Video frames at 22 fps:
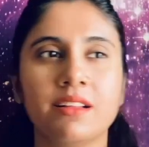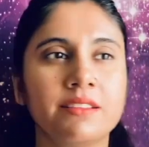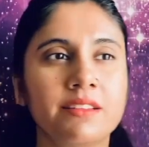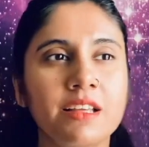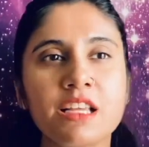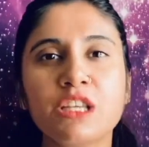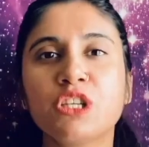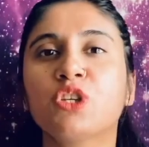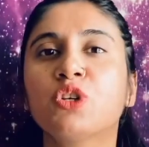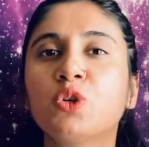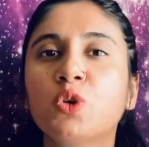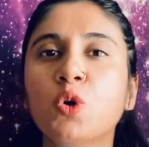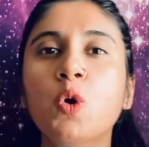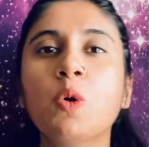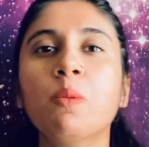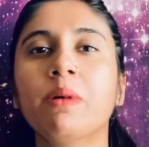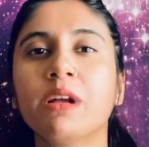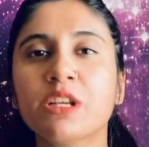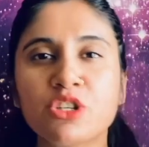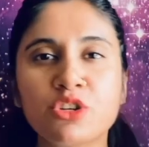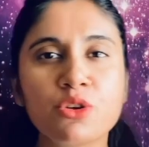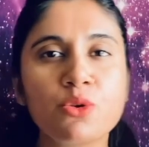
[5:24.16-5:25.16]
दिस टू
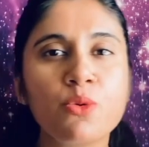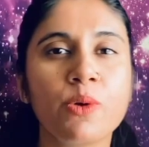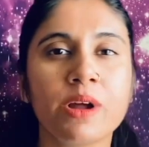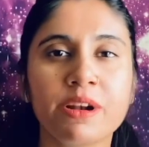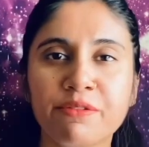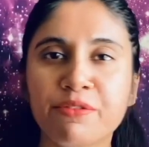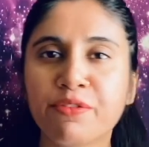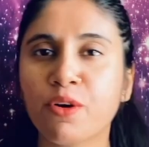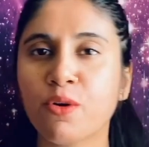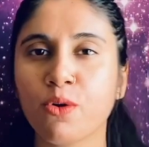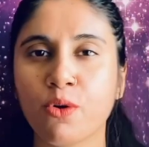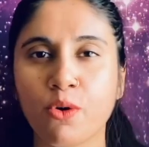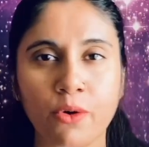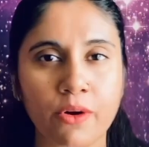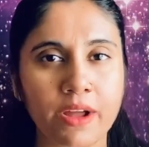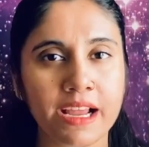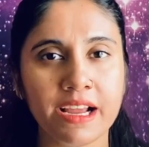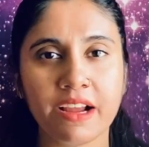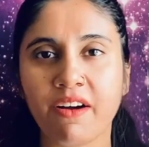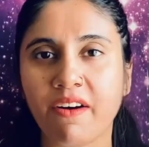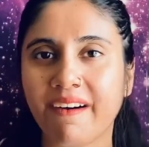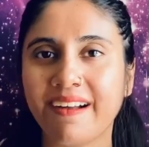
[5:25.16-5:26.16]
मच टू एंड फ्रो
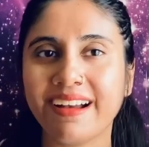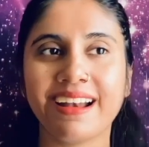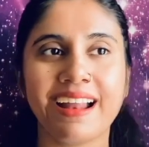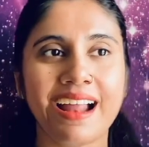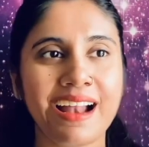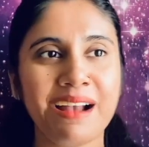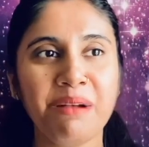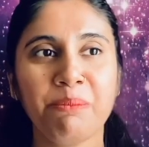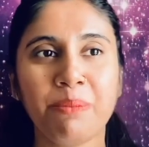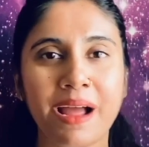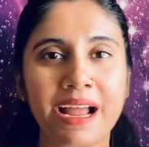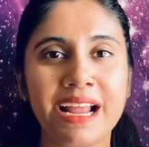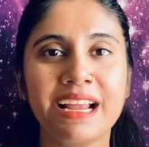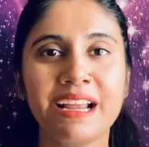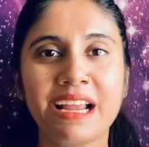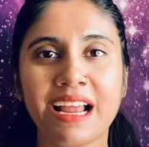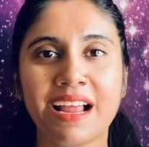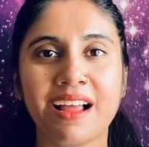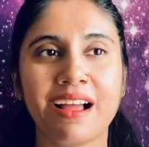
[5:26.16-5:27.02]
गोइंग ऑन एंड भाई